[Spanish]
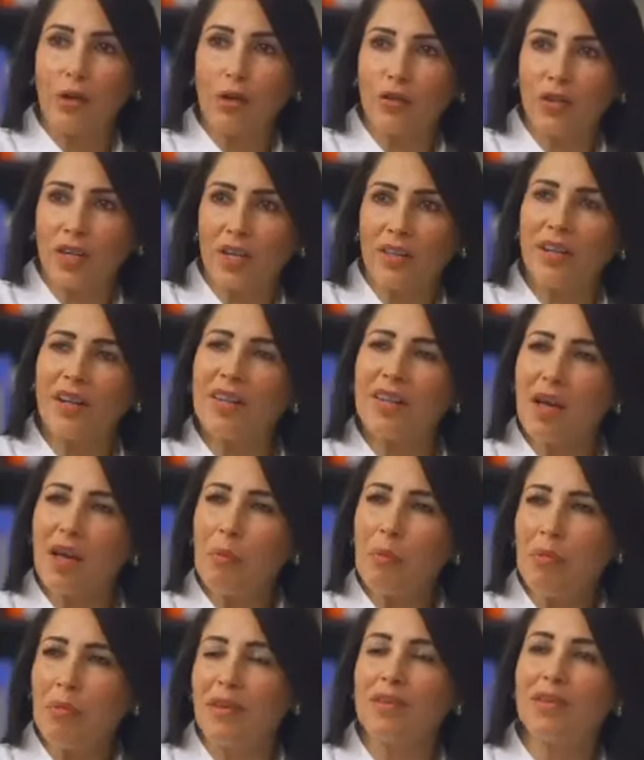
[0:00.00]
al contratar
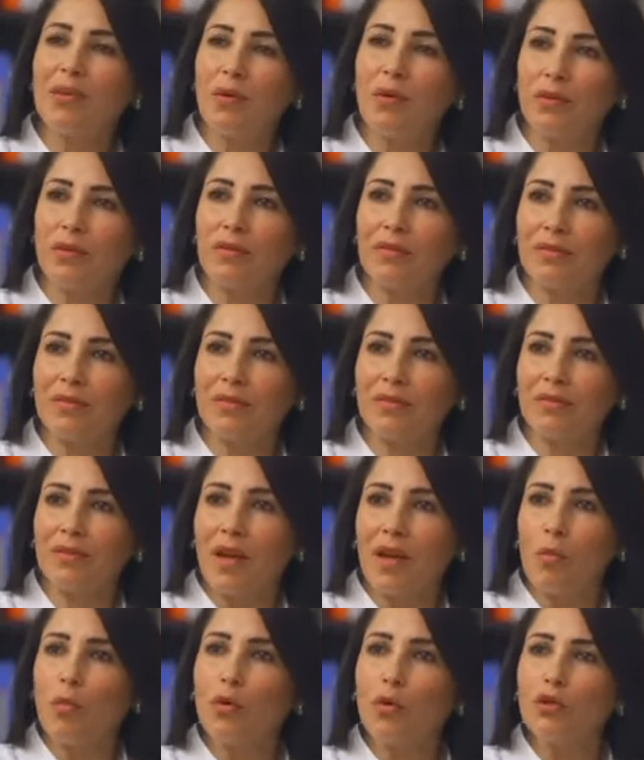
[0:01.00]
10 médicos,
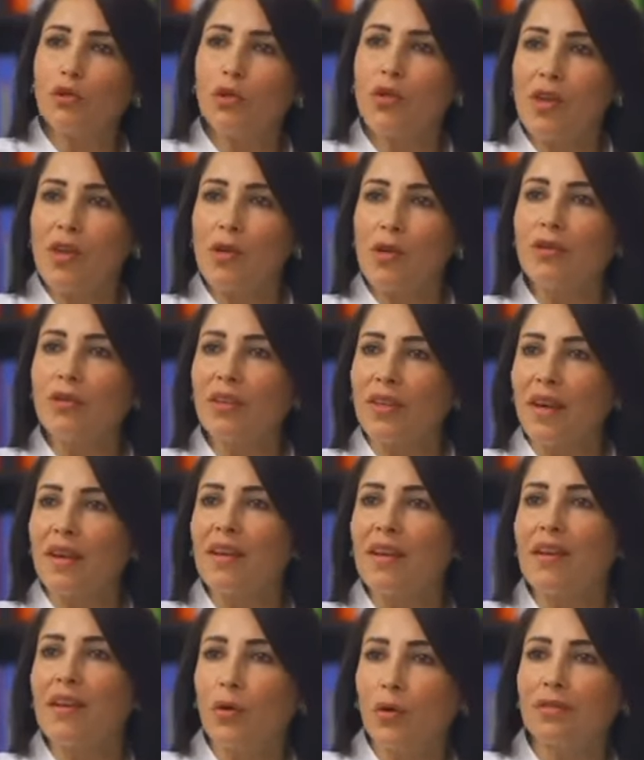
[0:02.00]
muchos de ellos
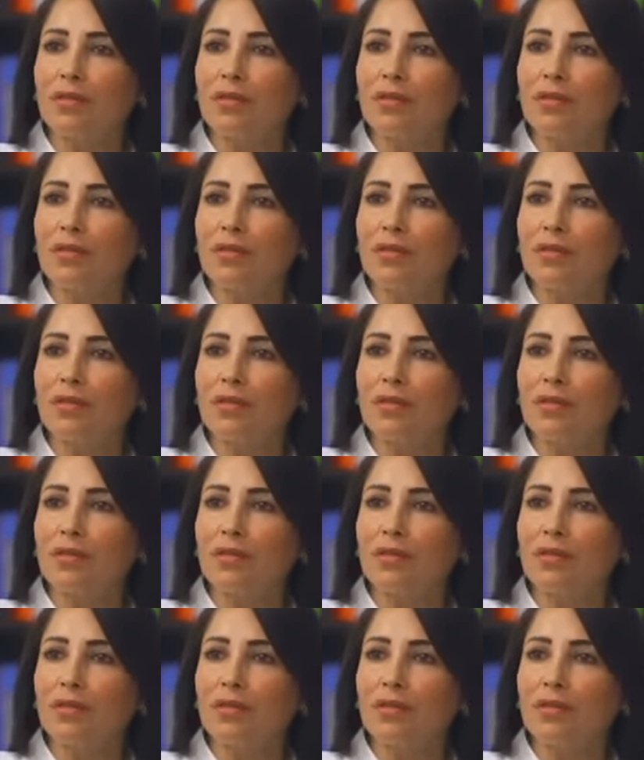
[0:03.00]
tendrán